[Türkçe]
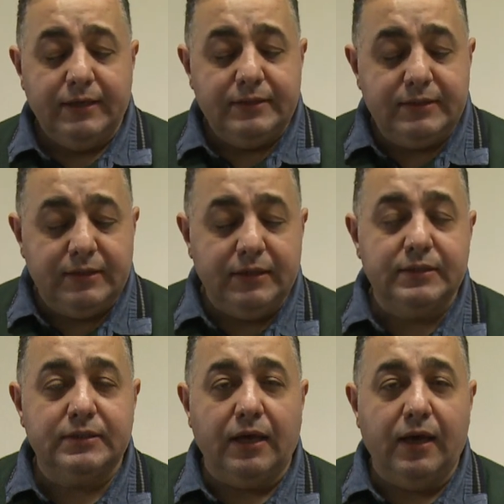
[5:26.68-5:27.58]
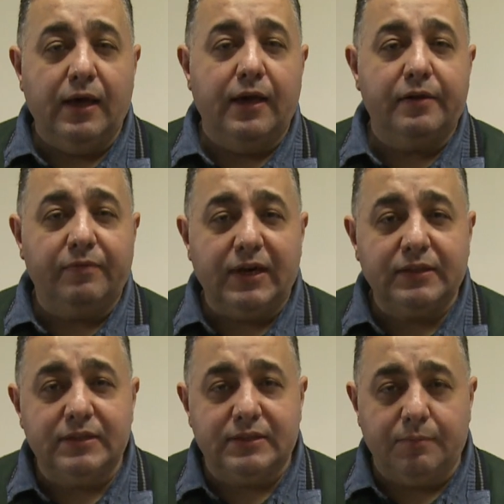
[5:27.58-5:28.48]
siz eğer
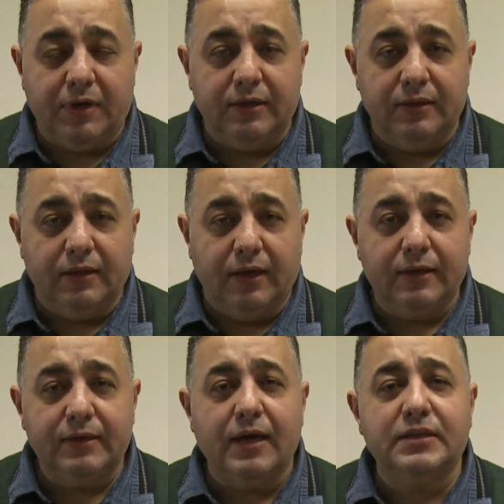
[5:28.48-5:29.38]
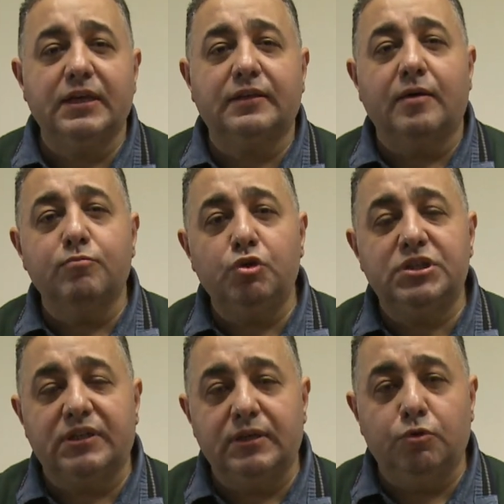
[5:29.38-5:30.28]
vakti zamanında gerçekten bu
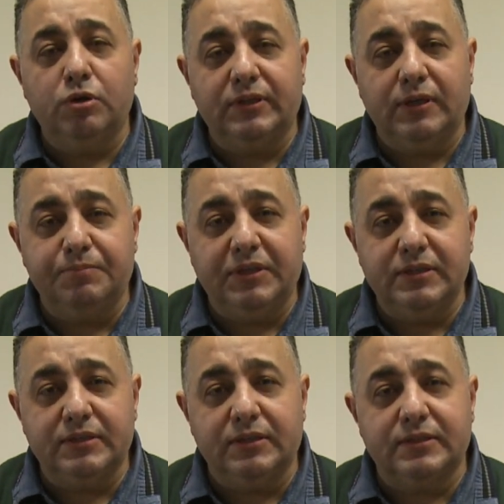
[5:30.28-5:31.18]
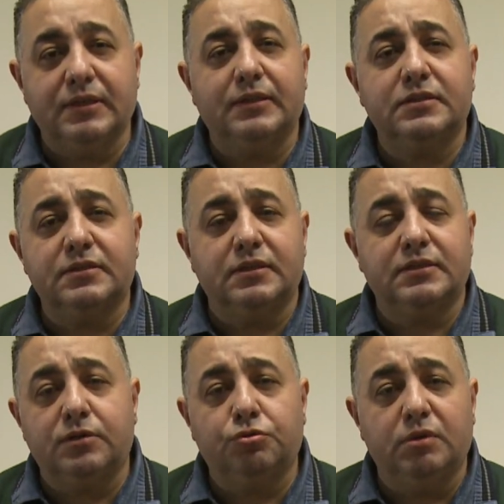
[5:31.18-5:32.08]
işlere böyle tepkiliyseniz sadece
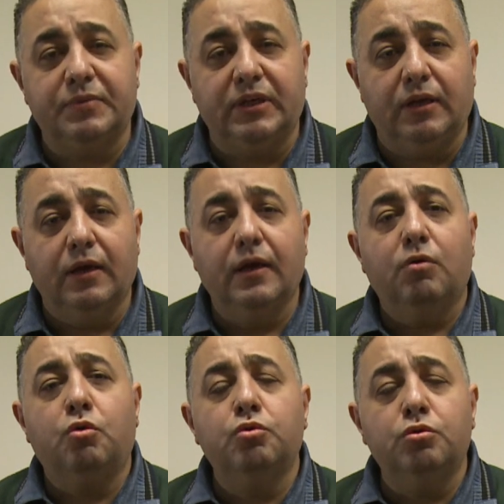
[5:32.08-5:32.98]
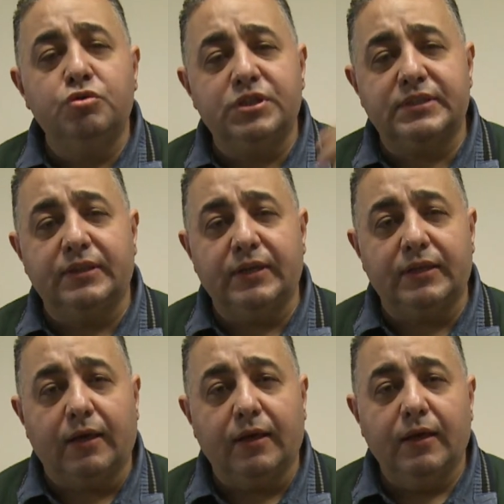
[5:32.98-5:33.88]
Sezer dönemi değil onun öncesinde
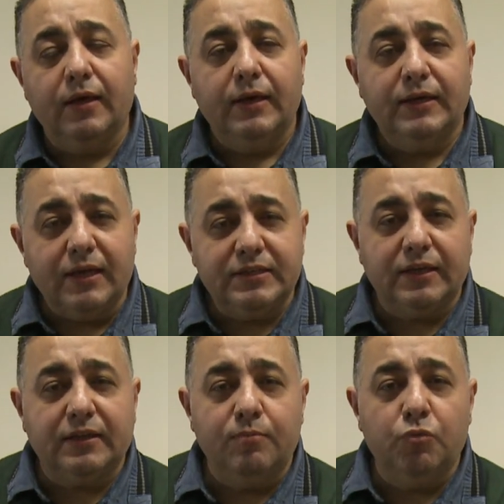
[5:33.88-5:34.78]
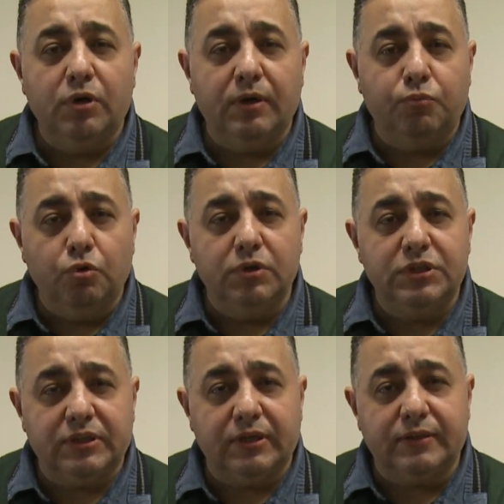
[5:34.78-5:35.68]
de Gerçekten böyle bu
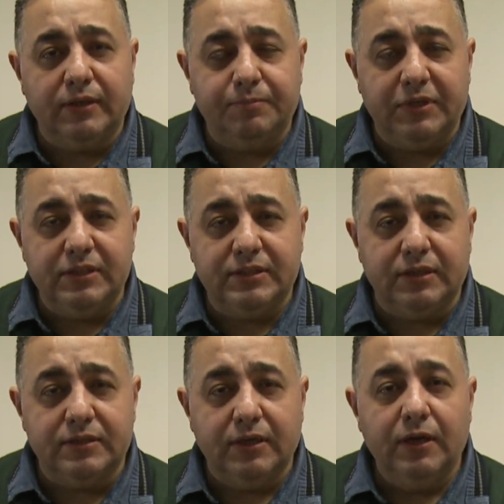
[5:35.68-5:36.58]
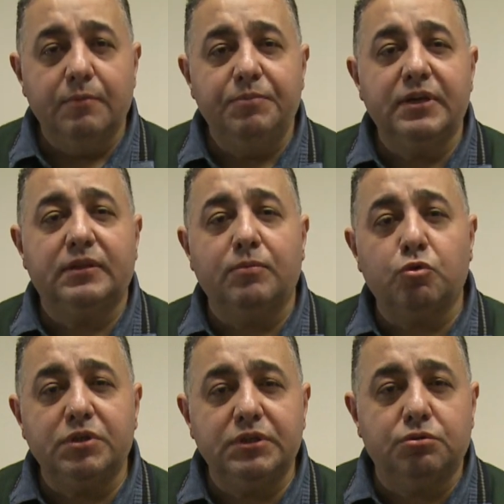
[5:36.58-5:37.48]
işlere tepkiliyseniz, bir
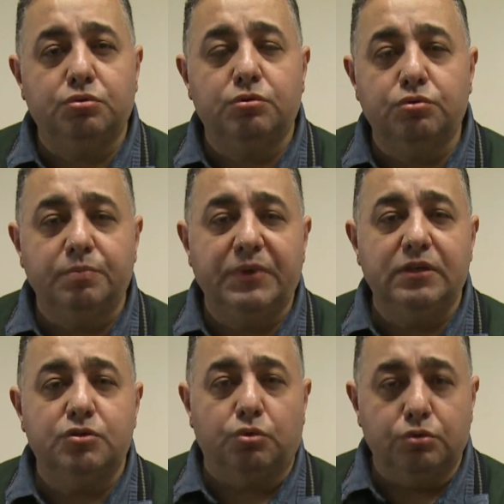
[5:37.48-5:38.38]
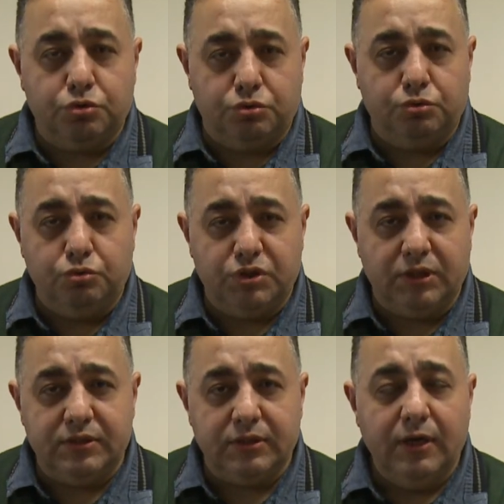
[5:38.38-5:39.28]
demokratik kültür bilinci
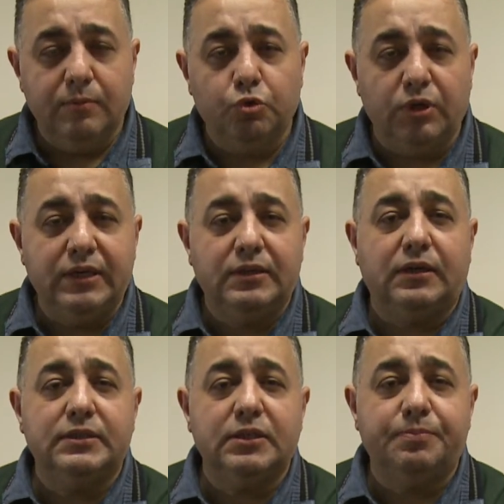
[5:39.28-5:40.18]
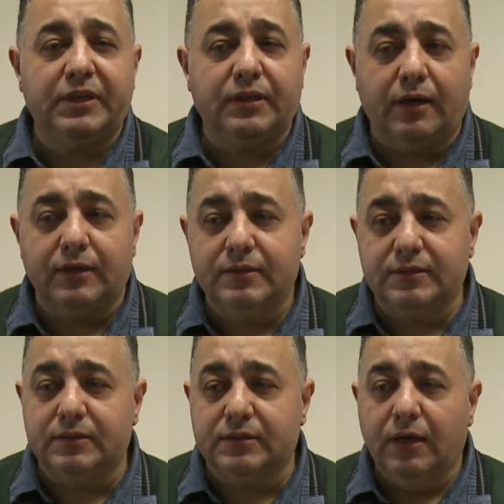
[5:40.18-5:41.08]
oluşturduysanız buna itiraz etmekte
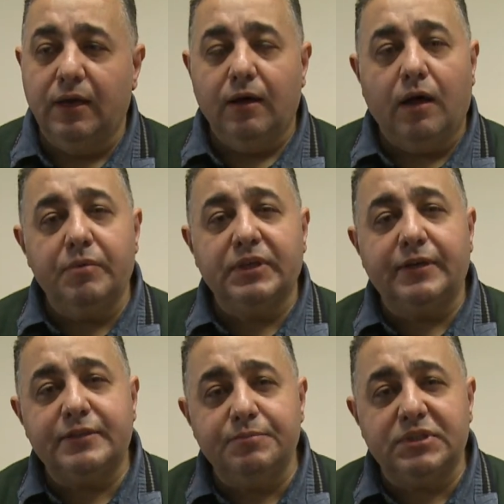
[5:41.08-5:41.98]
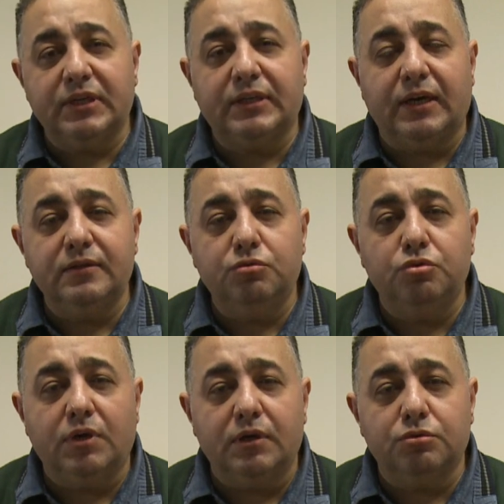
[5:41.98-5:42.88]
haklısınız. Ama geçmişte kendi
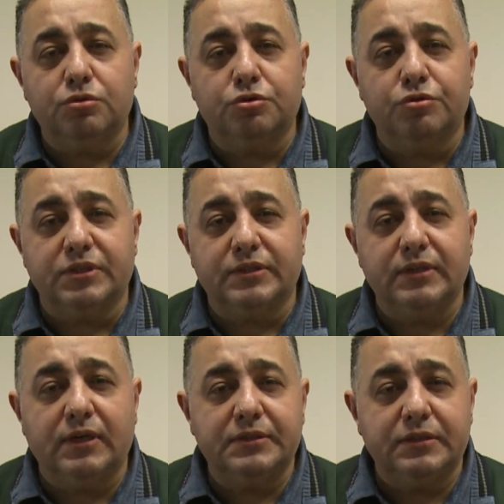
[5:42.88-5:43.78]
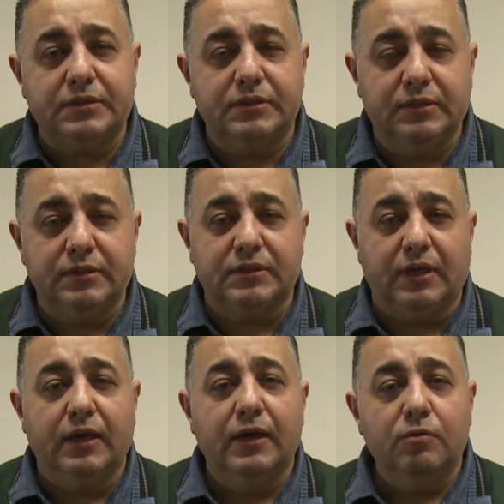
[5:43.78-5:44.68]
dünya görüşünüze, siyaset
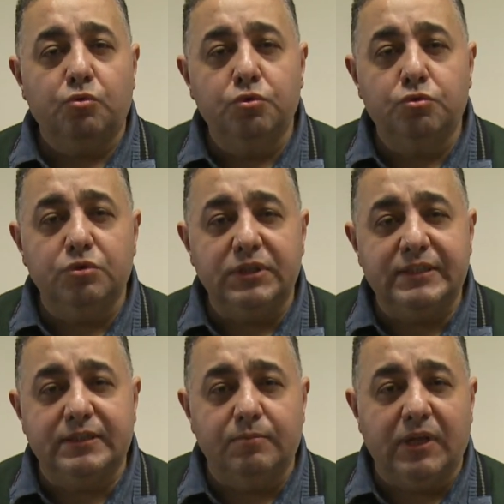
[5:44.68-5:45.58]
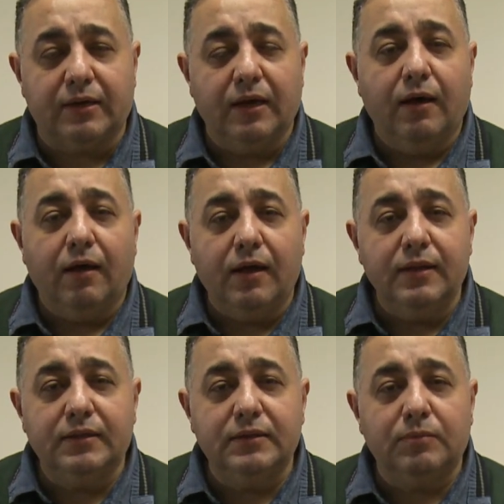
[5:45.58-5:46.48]
çizginize uygun isimler
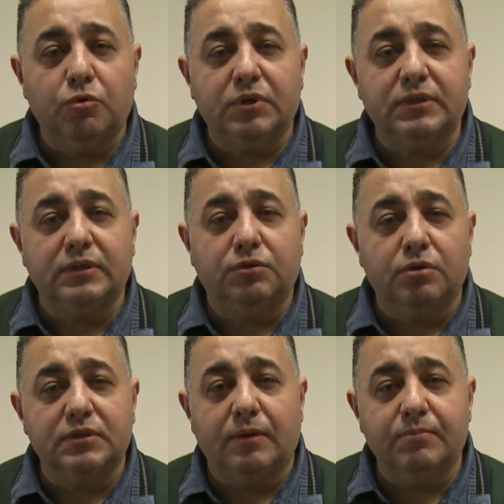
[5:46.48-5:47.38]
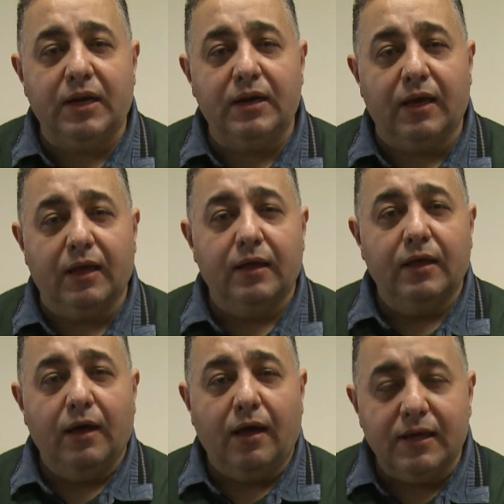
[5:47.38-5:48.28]
antidemokratik yöntemlerle
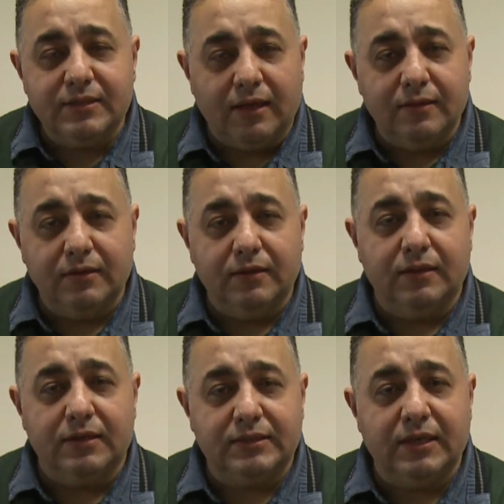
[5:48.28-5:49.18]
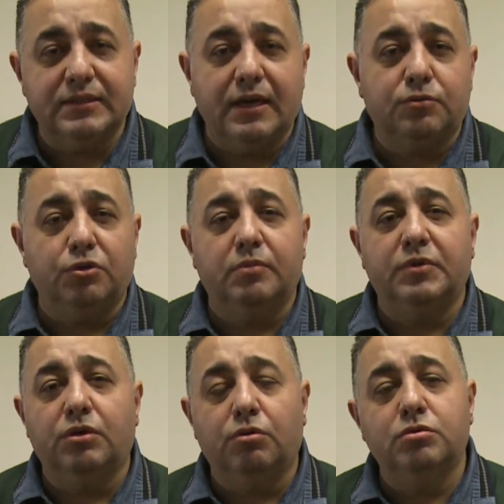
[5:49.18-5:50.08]
atandığında Sezar
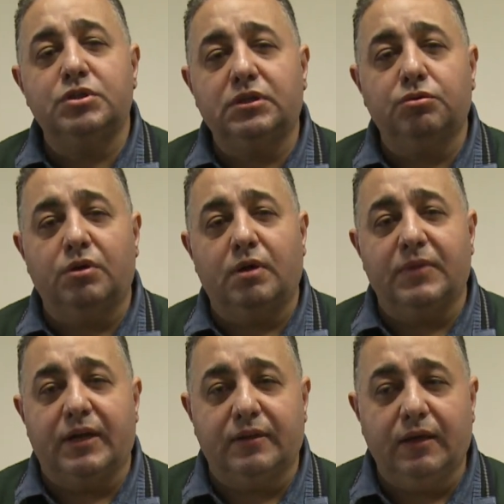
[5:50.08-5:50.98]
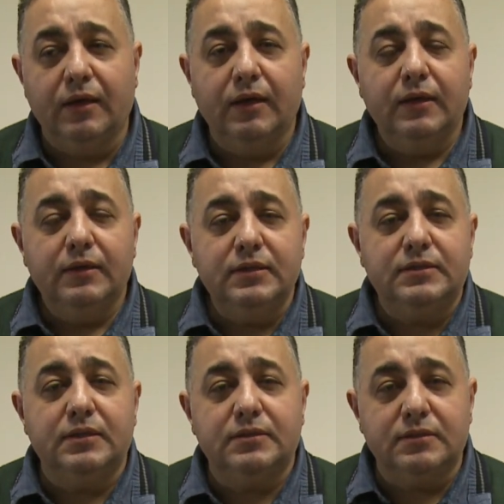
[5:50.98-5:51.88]
döneminde, önceki dönemlerde hiç
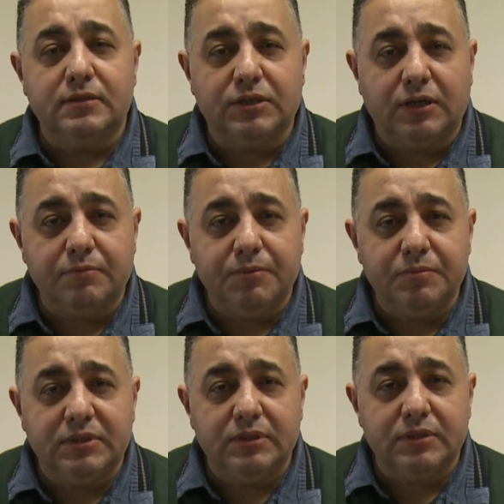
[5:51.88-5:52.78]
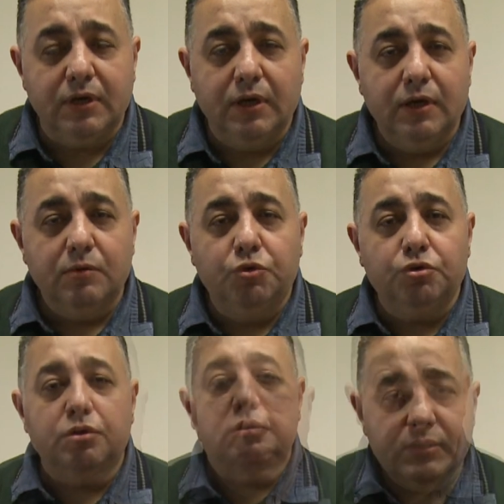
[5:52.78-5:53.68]
sesinizi çıkartmamışsınız.
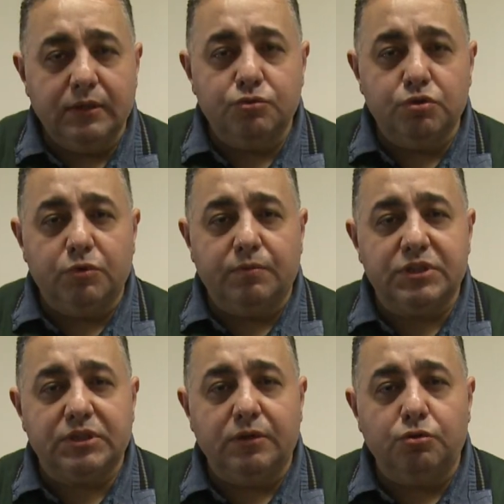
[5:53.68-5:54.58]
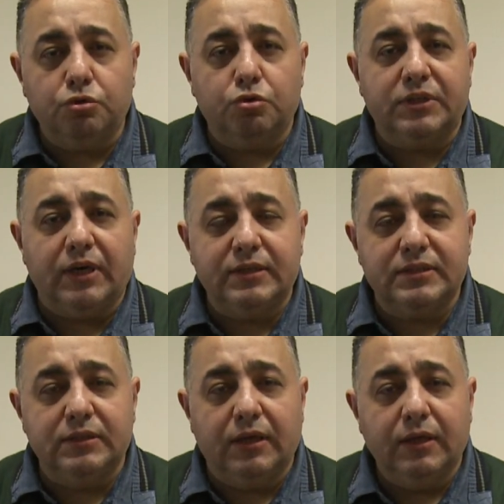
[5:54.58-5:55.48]
Bugün Sayın Cumhurbaşkanı YÖK'ün
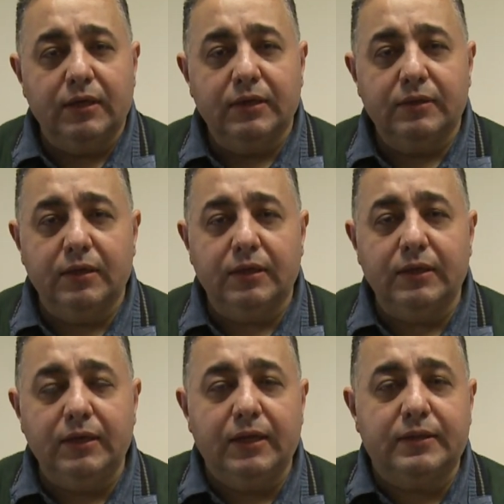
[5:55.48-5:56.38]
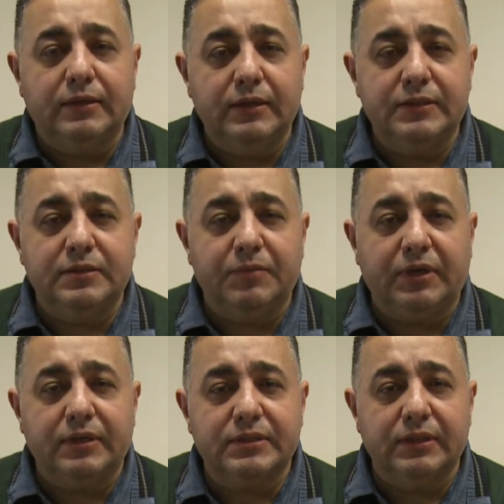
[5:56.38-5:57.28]
kendisine e, ilettiği isimler
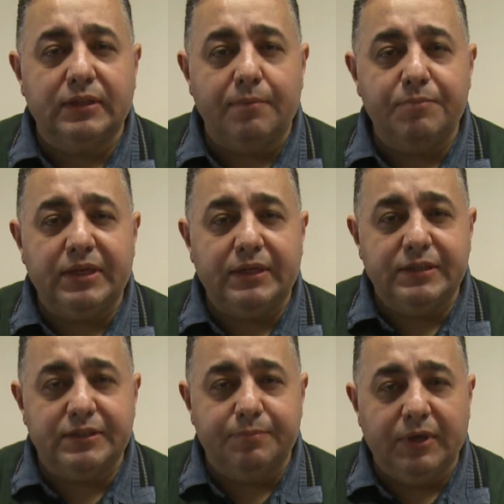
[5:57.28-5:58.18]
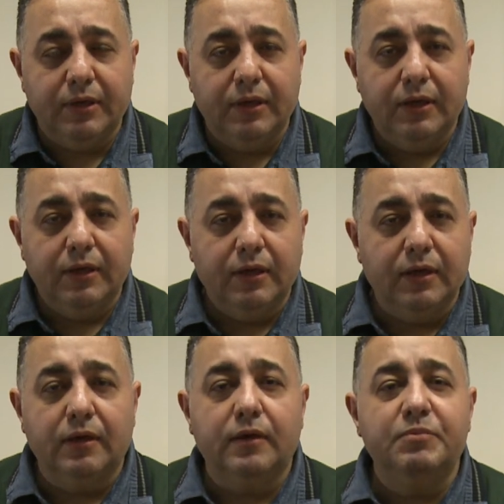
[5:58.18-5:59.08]
arasından bir ismi e,
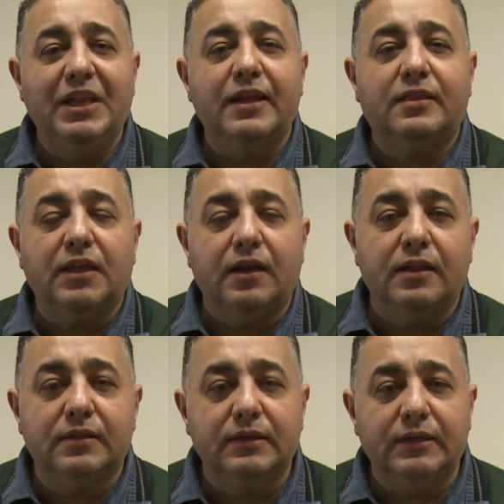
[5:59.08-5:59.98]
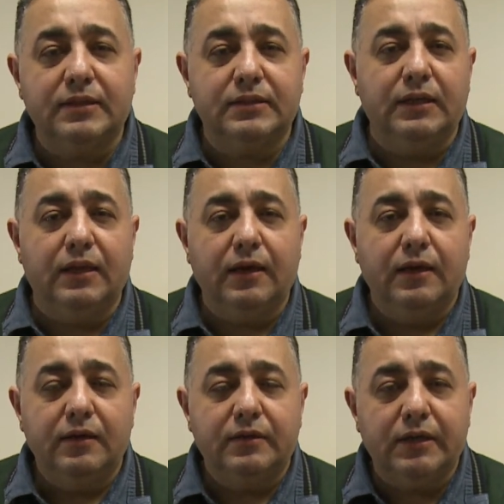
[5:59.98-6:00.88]
milletten aldığı yetkiyle
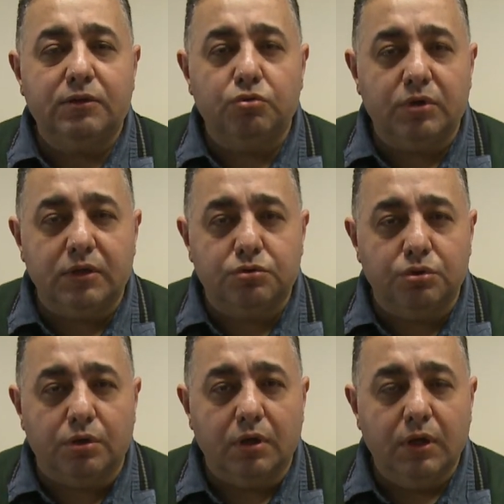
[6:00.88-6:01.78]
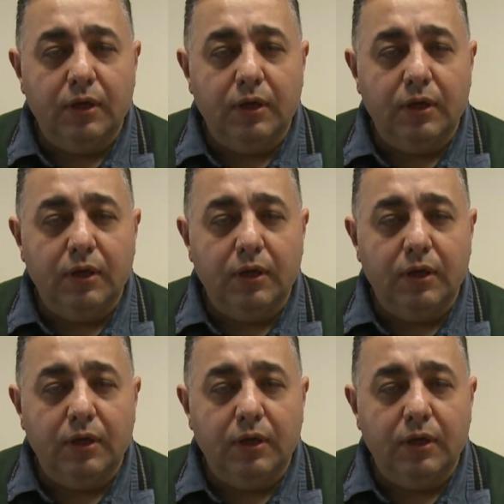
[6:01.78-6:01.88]
rektöre atıyor.